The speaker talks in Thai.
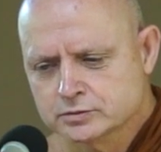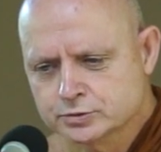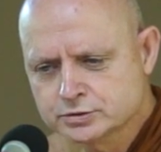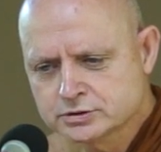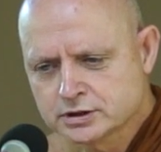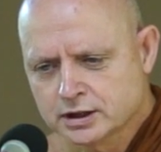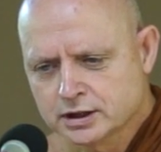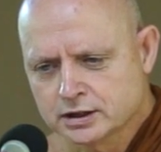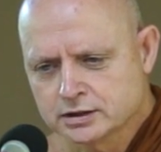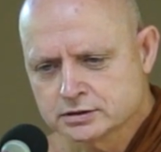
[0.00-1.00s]
พุทธั
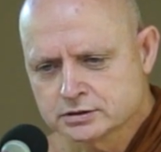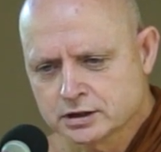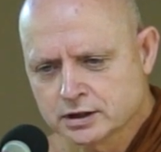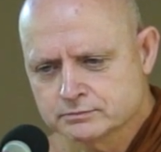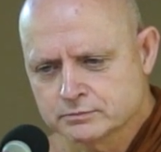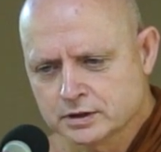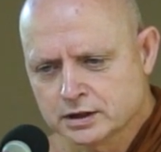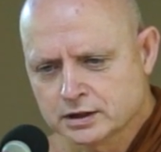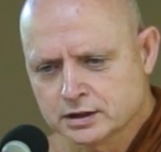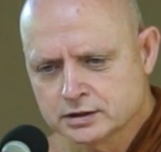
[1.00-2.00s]
งธัม
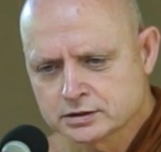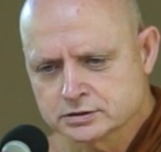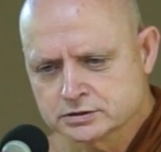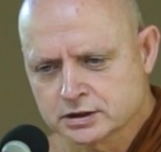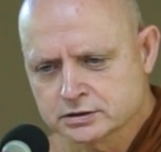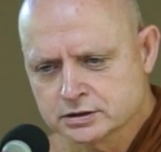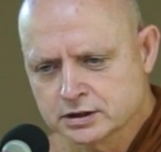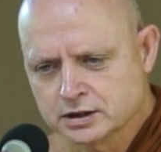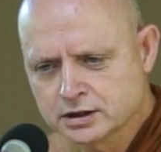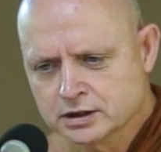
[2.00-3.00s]
มังสัง
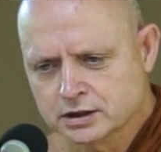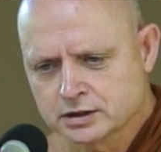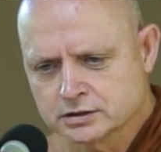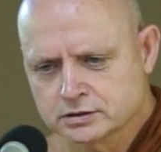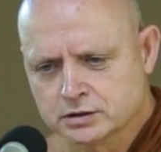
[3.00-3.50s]
ฆัง